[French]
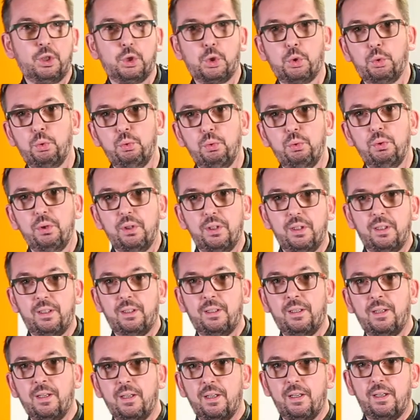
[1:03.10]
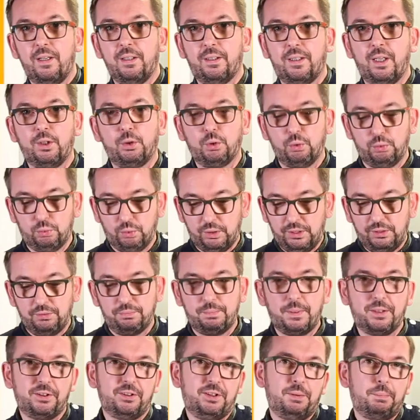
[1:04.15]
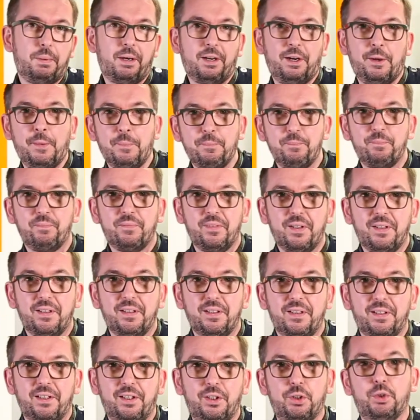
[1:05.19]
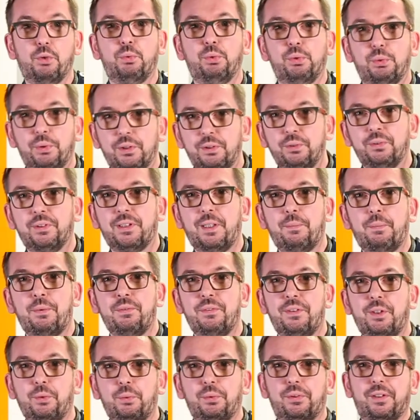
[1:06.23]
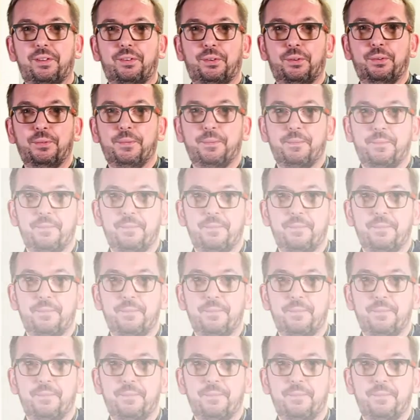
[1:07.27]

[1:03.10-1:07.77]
un jus et, et quelques olives par-ci par-là. Et je vous souhaite une très bonne dégustation.